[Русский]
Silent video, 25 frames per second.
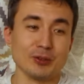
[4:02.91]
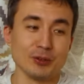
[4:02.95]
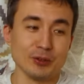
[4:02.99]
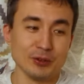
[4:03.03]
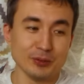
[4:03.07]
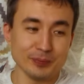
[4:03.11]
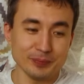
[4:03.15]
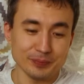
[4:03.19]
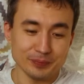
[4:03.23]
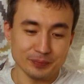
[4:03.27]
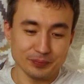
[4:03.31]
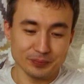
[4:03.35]

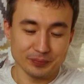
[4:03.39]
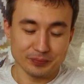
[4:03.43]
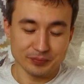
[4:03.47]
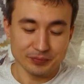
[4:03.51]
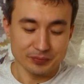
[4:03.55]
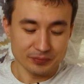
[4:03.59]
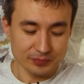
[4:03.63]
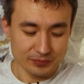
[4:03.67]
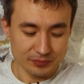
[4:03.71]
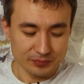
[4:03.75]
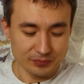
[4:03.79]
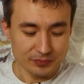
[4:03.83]
Но
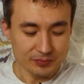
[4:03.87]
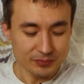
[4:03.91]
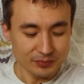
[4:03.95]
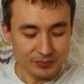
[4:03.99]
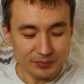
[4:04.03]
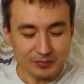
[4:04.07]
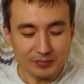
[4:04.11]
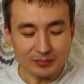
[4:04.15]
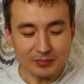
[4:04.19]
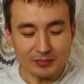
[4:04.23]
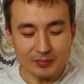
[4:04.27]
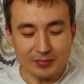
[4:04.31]

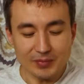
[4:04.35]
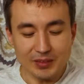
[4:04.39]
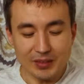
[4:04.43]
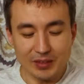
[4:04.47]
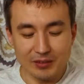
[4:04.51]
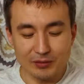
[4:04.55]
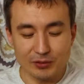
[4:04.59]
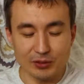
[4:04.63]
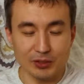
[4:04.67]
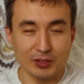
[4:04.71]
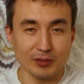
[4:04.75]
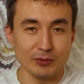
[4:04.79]

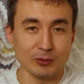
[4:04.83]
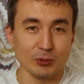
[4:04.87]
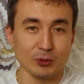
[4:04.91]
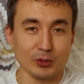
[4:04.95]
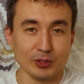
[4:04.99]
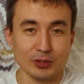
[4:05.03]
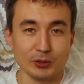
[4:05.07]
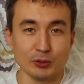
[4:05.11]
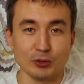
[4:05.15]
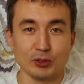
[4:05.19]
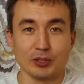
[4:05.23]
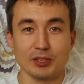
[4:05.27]
все
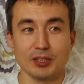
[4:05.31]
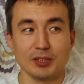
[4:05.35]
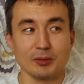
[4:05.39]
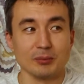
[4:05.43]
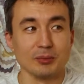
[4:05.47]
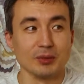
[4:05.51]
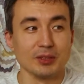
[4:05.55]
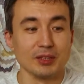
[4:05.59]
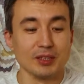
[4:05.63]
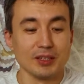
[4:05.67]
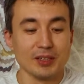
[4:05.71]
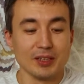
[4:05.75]
равно это уже
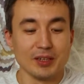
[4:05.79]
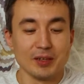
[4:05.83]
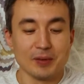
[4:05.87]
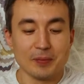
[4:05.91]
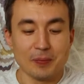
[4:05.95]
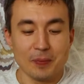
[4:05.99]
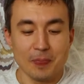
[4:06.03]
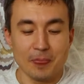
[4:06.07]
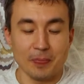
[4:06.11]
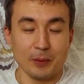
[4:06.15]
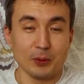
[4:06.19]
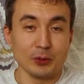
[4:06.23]
как бы...
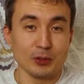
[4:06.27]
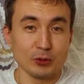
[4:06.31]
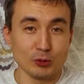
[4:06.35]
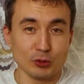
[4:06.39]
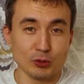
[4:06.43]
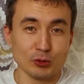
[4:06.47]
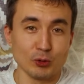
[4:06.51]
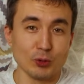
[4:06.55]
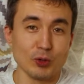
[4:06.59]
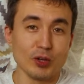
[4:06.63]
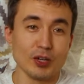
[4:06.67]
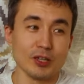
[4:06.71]
Но
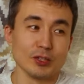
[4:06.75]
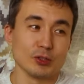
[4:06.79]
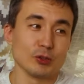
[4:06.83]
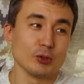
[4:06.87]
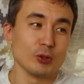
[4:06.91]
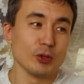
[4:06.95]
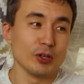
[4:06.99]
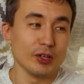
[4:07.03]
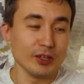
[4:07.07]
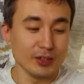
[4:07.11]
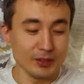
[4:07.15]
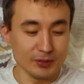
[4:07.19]
это уже другая
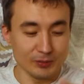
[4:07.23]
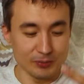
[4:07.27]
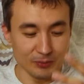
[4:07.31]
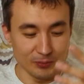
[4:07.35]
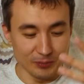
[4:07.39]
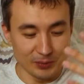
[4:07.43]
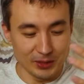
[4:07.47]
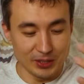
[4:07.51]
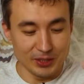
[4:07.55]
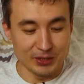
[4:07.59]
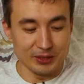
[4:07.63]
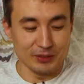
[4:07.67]

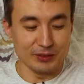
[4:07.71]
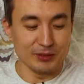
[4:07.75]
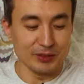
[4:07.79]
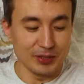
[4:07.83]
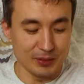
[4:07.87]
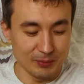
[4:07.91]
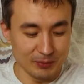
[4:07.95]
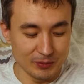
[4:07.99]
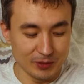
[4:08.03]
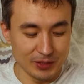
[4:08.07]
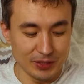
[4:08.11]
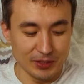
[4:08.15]
история. Мне
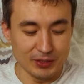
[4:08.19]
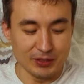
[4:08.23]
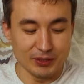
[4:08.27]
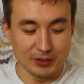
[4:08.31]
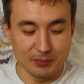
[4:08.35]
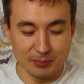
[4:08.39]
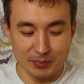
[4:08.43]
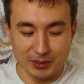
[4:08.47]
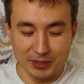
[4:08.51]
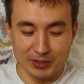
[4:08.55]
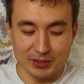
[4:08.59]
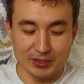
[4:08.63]
сам
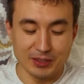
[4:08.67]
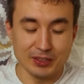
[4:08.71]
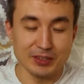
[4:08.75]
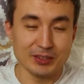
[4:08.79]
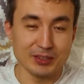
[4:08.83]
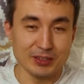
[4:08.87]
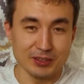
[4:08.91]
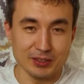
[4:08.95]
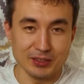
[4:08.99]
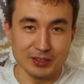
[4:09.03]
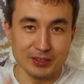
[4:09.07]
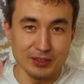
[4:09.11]
нравится
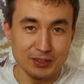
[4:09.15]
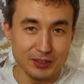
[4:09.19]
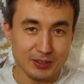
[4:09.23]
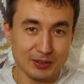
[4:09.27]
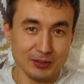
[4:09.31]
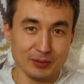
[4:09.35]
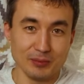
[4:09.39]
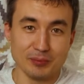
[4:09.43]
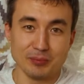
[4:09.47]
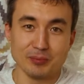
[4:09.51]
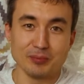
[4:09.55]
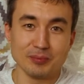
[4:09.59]
процесс
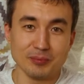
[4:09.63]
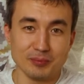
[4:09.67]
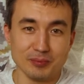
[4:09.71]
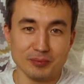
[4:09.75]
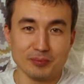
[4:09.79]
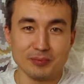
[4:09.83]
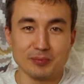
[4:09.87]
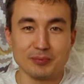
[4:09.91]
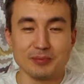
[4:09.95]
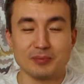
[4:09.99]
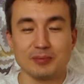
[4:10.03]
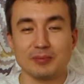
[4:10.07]
и
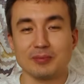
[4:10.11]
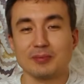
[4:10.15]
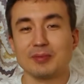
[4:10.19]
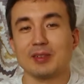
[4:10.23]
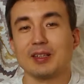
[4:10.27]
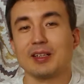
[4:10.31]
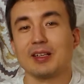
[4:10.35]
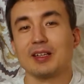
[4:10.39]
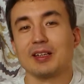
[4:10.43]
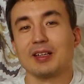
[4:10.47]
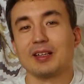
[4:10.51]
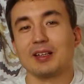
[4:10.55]

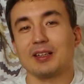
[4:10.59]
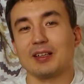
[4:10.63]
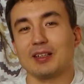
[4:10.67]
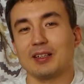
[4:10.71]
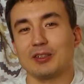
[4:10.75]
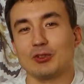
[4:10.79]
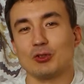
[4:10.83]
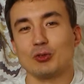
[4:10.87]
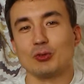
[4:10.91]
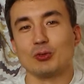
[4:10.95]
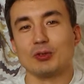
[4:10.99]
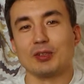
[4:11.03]

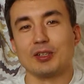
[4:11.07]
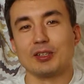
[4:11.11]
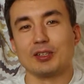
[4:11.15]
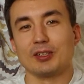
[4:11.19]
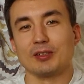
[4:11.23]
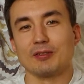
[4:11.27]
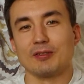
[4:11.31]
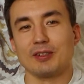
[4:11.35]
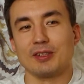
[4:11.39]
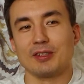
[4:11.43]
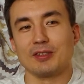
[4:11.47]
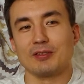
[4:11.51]
хочу вот
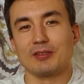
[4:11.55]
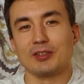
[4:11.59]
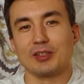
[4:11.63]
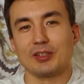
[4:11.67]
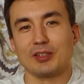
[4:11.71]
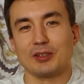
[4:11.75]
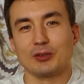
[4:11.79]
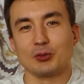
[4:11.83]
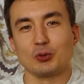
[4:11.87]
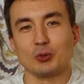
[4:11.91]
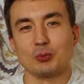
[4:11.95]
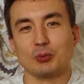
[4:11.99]
рисовать
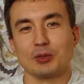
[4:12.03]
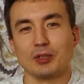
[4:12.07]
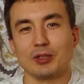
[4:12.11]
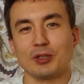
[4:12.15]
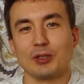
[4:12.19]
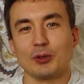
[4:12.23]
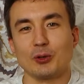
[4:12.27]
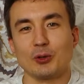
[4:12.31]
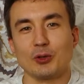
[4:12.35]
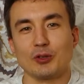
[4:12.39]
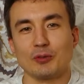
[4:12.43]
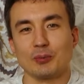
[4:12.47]
всяких
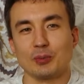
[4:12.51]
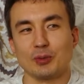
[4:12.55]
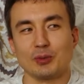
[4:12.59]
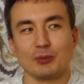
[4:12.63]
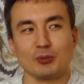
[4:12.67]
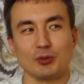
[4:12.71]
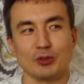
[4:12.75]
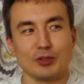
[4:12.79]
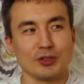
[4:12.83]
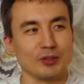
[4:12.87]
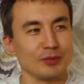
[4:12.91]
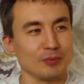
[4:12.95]
супергероев,
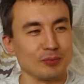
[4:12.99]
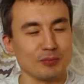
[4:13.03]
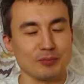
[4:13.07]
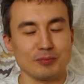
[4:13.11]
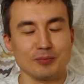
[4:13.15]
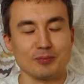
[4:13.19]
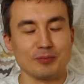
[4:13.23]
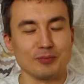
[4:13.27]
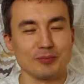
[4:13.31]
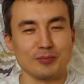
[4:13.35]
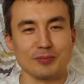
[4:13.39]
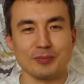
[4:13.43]
потому что
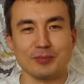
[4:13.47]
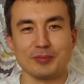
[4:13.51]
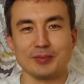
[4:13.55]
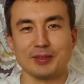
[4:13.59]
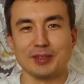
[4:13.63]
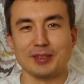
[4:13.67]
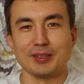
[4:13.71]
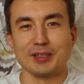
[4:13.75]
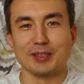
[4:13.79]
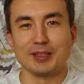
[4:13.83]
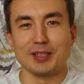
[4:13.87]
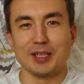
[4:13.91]

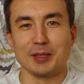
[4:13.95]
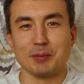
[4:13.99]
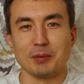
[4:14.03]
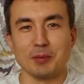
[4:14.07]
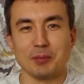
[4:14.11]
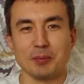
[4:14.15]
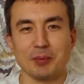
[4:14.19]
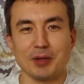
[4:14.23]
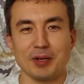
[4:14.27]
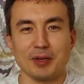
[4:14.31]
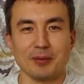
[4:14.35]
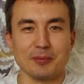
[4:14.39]
эта
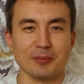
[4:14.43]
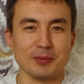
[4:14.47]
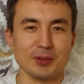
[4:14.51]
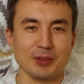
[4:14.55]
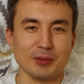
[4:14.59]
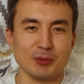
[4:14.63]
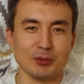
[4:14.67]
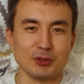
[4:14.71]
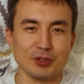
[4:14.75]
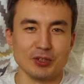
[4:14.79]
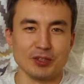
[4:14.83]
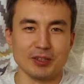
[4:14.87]
тема прям
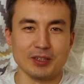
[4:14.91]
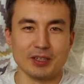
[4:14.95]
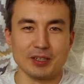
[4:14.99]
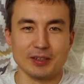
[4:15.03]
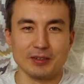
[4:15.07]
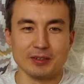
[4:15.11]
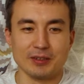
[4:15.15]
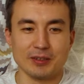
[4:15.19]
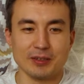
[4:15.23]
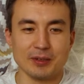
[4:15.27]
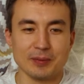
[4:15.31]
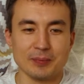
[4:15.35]
мне очень
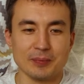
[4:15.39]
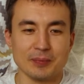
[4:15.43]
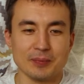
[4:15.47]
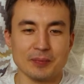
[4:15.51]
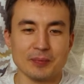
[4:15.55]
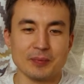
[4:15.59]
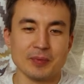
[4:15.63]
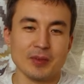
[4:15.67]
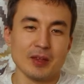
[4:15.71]
нравится.